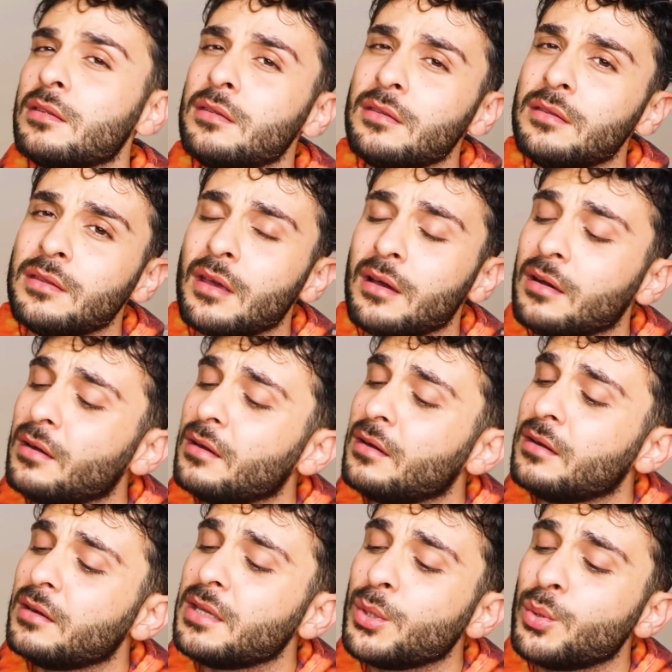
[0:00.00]
Ay ya
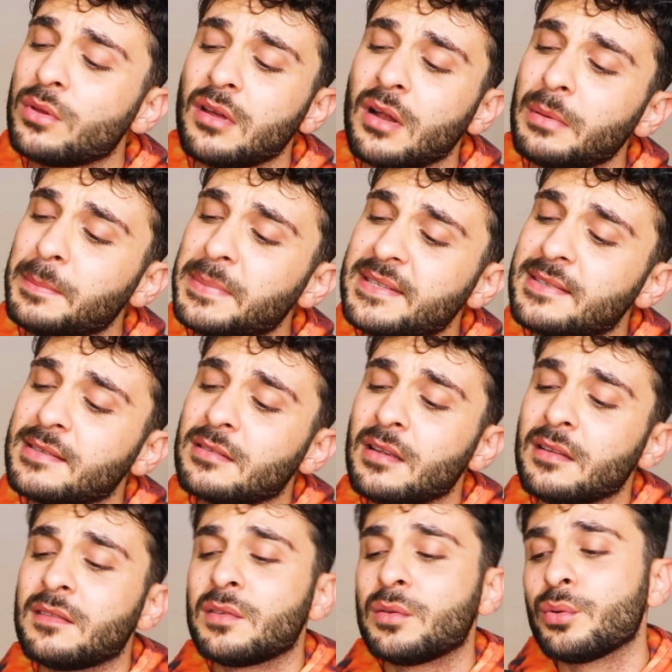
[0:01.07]
ne güzel bir
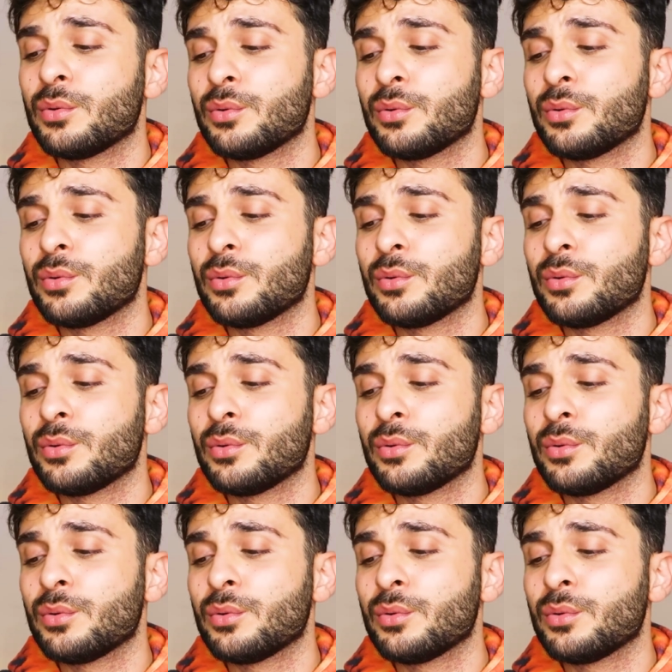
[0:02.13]
bisiklet